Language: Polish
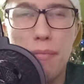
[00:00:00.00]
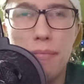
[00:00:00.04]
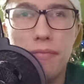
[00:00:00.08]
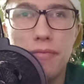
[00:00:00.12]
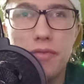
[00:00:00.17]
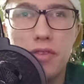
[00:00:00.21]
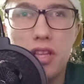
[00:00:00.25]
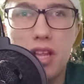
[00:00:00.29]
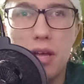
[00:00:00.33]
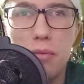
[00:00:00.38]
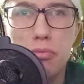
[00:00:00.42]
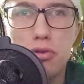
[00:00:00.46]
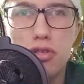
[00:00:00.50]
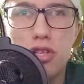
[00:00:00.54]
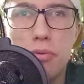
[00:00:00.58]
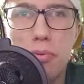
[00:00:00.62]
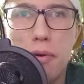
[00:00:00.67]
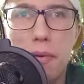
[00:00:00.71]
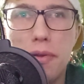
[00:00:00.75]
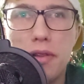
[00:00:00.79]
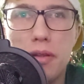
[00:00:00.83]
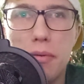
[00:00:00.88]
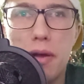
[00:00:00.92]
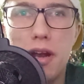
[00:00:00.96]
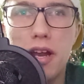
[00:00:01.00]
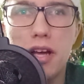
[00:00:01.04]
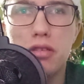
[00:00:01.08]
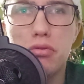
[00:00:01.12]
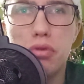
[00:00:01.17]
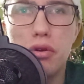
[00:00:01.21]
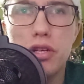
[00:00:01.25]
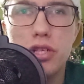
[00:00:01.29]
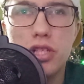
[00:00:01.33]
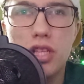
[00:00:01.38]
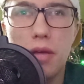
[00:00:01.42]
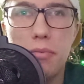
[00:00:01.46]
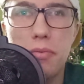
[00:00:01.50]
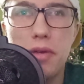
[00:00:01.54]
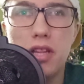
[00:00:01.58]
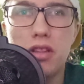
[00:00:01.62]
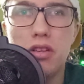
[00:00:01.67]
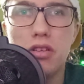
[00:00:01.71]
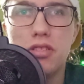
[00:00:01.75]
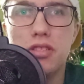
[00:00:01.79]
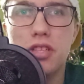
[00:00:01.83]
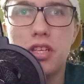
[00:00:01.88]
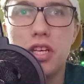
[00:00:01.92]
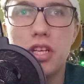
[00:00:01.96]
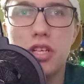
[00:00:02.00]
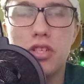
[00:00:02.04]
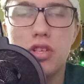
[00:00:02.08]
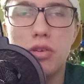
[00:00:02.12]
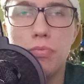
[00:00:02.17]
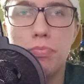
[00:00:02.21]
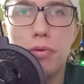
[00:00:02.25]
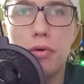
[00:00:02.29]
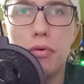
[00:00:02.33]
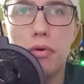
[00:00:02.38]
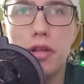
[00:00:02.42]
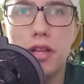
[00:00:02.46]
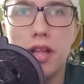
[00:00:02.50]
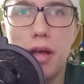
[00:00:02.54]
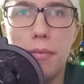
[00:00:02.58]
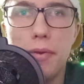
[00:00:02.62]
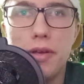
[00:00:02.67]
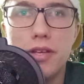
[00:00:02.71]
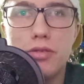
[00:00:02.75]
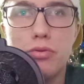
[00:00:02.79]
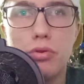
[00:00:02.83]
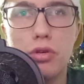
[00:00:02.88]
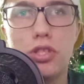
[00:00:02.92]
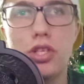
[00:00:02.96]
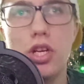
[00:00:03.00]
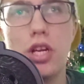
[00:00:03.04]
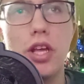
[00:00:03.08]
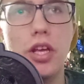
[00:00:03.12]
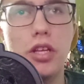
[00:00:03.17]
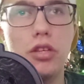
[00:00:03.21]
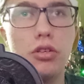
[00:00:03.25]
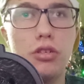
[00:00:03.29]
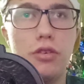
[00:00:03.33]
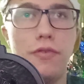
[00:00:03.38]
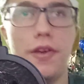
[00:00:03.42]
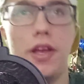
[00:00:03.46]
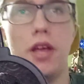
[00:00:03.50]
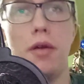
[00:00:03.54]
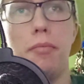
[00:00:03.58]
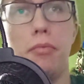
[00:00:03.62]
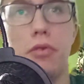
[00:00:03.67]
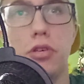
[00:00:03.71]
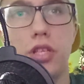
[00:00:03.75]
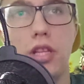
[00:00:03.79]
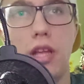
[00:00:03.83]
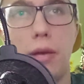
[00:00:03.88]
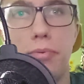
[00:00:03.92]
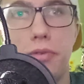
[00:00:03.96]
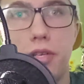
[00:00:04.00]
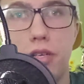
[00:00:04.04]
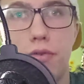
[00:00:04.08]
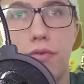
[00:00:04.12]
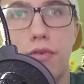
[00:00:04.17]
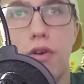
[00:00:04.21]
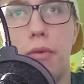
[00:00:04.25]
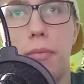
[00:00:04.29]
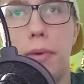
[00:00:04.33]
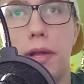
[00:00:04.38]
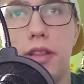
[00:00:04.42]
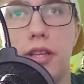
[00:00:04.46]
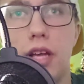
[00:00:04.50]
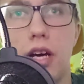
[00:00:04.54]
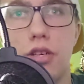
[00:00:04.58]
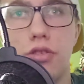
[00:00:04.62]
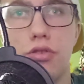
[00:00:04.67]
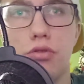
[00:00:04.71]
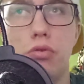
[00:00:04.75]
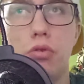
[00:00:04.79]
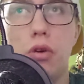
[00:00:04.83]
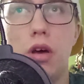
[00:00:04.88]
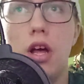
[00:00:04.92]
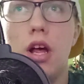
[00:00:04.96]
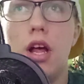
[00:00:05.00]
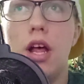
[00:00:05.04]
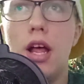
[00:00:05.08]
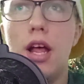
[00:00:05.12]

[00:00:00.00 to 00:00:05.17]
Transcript: I tam już nie pamiętam, ale któreś tam jednostki jeszcze były na miejscu. Jeżeli ktoś wie, może napisać w komentarzu.